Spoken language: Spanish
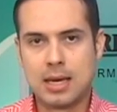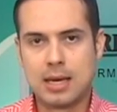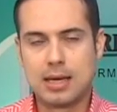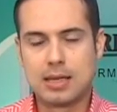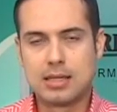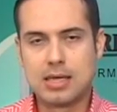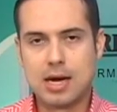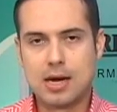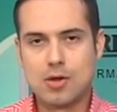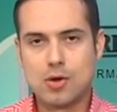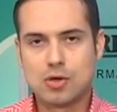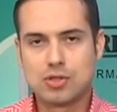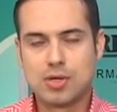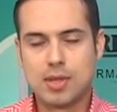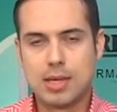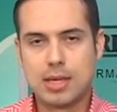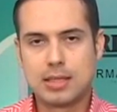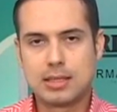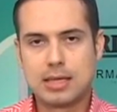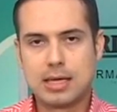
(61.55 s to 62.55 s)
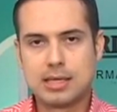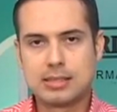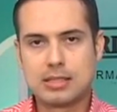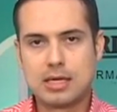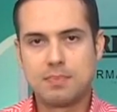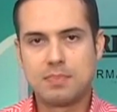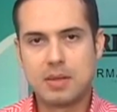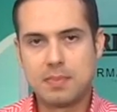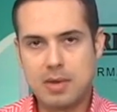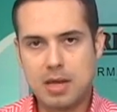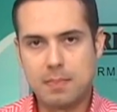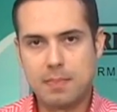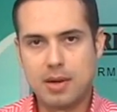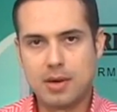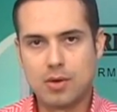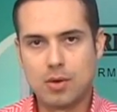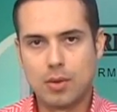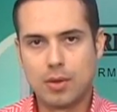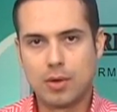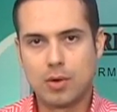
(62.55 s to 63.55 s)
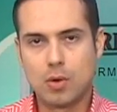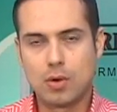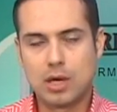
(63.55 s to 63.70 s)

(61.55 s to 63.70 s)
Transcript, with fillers: El diario Occidente es el primer periódico